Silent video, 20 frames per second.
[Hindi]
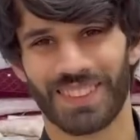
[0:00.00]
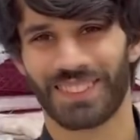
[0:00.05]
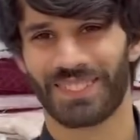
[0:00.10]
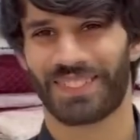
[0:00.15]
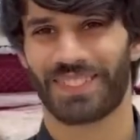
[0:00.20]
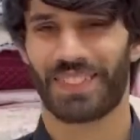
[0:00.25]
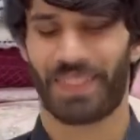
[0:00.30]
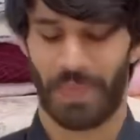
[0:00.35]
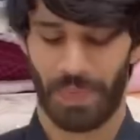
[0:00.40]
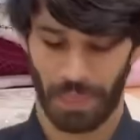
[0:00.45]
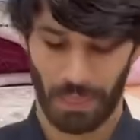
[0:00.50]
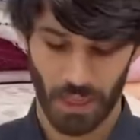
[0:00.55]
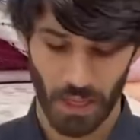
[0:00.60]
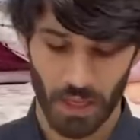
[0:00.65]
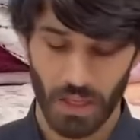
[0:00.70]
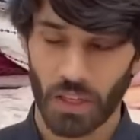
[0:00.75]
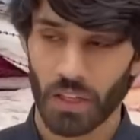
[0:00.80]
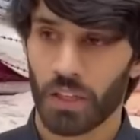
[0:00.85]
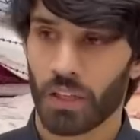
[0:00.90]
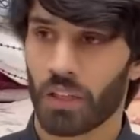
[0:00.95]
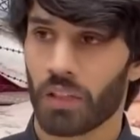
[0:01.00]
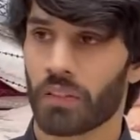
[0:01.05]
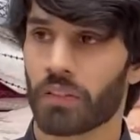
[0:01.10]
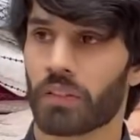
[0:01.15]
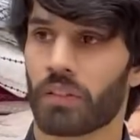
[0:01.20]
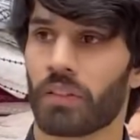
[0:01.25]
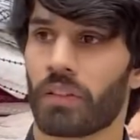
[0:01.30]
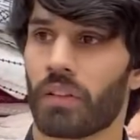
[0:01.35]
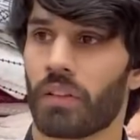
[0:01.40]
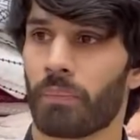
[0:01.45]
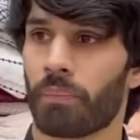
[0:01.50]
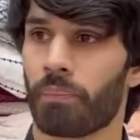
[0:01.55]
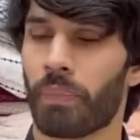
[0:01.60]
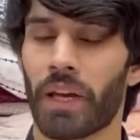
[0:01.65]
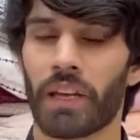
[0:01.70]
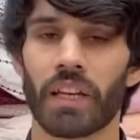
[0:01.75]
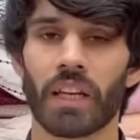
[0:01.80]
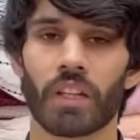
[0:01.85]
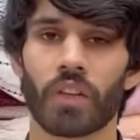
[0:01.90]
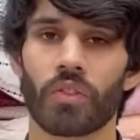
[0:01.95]
में अपनी शॉप का नाम और एड्रेस बता
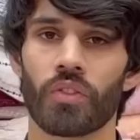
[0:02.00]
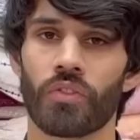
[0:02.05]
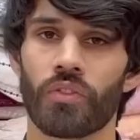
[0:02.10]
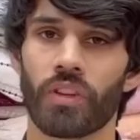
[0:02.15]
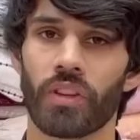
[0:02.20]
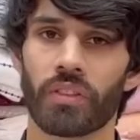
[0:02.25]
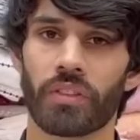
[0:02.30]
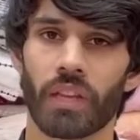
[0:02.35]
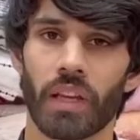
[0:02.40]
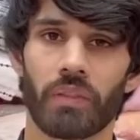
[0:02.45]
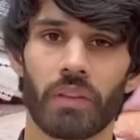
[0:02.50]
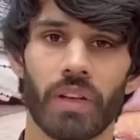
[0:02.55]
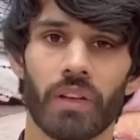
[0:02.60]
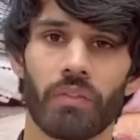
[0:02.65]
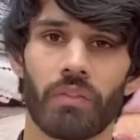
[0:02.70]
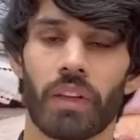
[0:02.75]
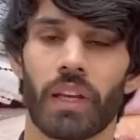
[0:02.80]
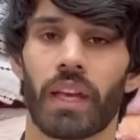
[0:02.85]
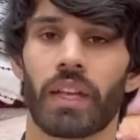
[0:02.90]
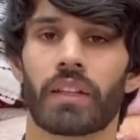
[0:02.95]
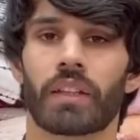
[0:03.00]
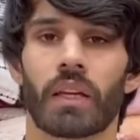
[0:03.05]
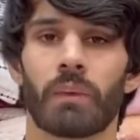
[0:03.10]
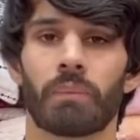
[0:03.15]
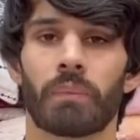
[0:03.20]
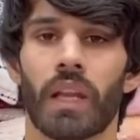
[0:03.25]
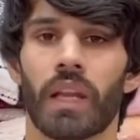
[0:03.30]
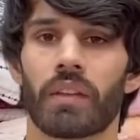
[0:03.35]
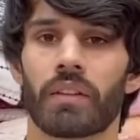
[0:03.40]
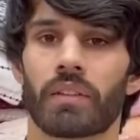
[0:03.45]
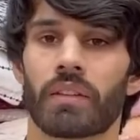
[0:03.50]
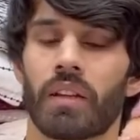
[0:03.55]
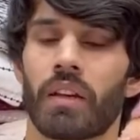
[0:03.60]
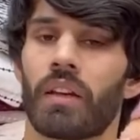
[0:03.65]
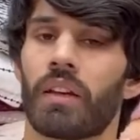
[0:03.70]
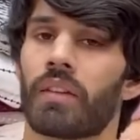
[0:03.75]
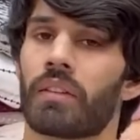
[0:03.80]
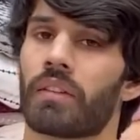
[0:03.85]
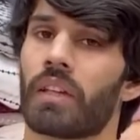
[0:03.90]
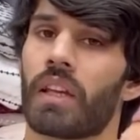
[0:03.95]
बैरिया टाउन फीस सेवन मलाइट कम्प्लेक्स
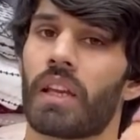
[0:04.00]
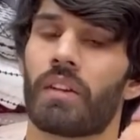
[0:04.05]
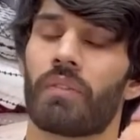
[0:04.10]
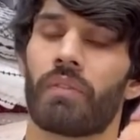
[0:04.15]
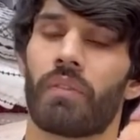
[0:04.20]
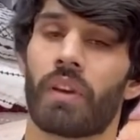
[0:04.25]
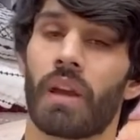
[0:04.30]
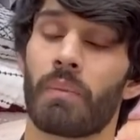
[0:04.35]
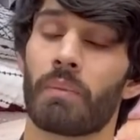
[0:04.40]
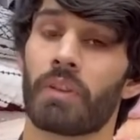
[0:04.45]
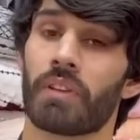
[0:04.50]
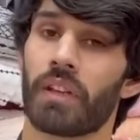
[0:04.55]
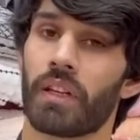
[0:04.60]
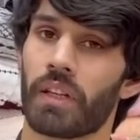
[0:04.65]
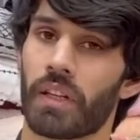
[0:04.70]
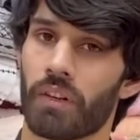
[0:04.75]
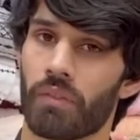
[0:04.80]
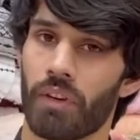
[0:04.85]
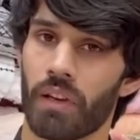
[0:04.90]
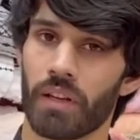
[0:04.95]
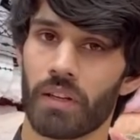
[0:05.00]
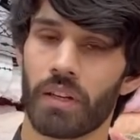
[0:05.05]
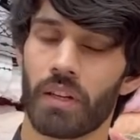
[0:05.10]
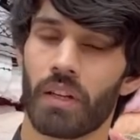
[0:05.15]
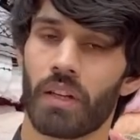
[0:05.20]
सना राबी सेंटर वन